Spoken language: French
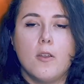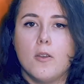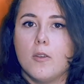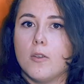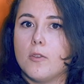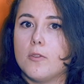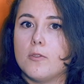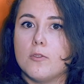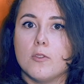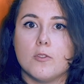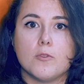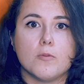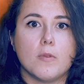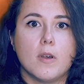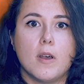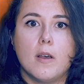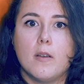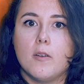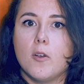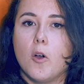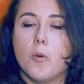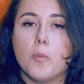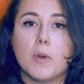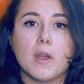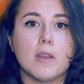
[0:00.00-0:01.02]
euh, que ce
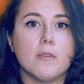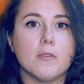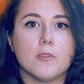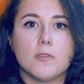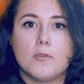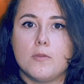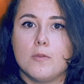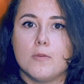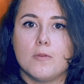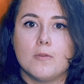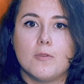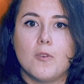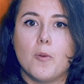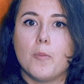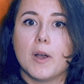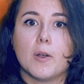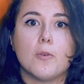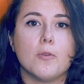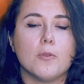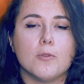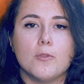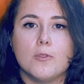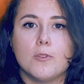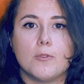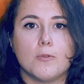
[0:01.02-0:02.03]
soit en prévention, en
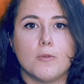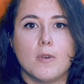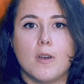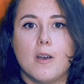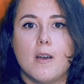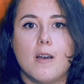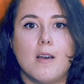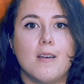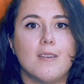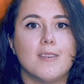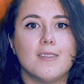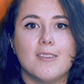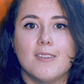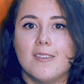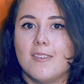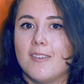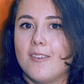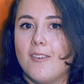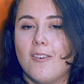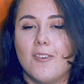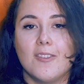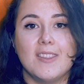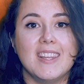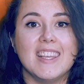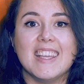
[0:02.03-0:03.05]
parcours de soins,
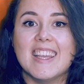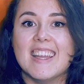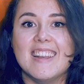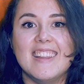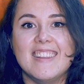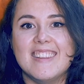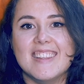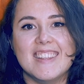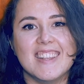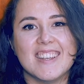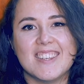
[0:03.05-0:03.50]
euh, en égalité